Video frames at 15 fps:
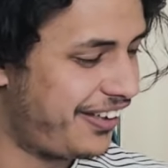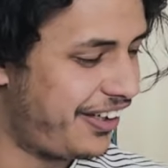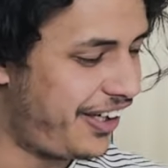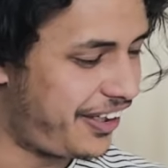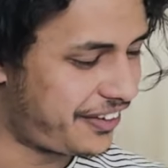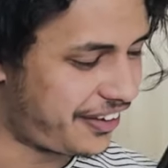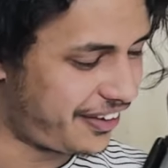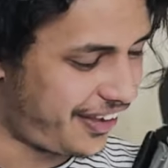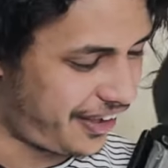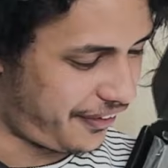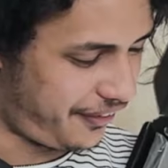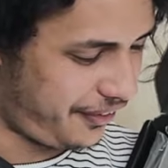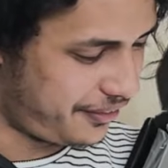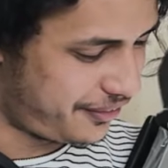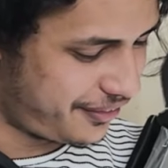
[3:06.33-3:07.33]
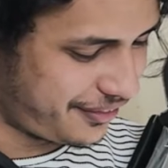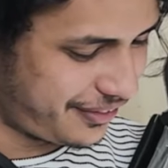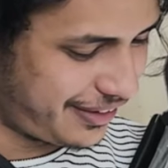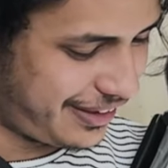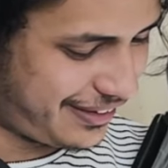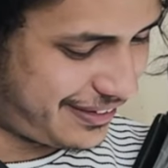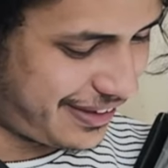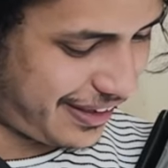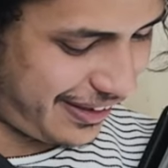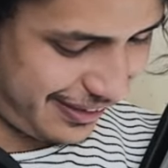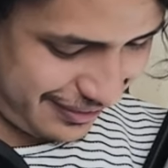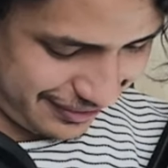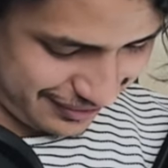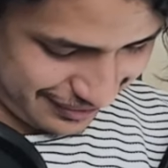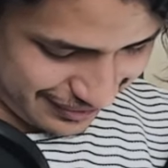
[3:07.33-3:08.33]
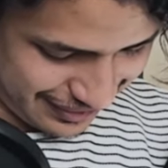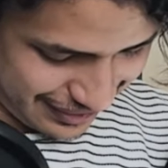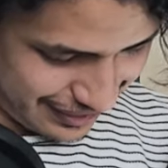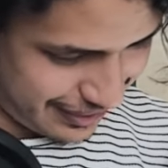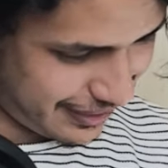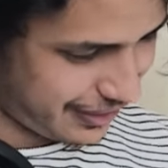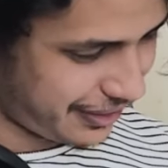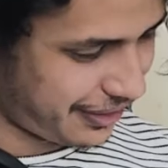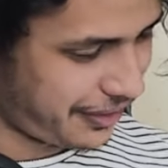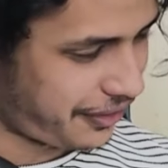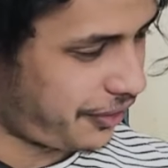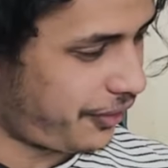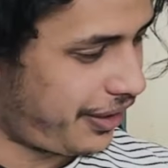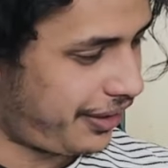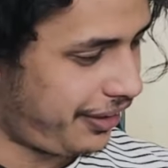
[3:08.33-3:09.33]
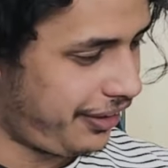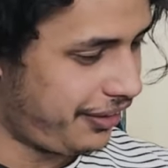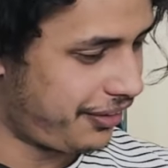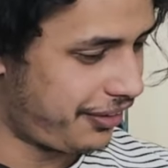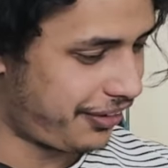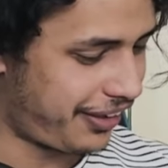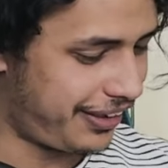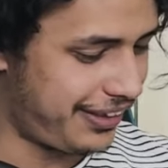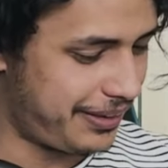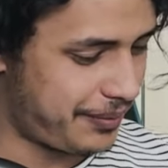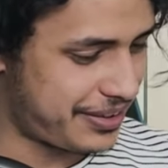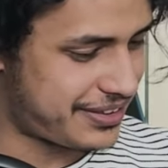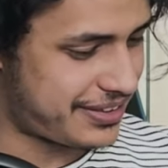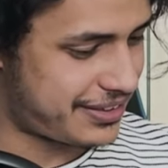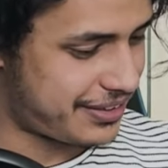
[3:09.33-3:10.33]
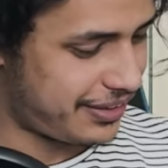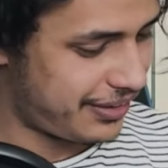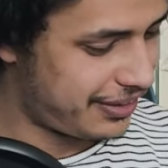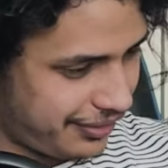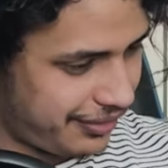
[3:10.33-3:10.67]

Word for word: هذه اللحظه الدرع ثواني خليني بس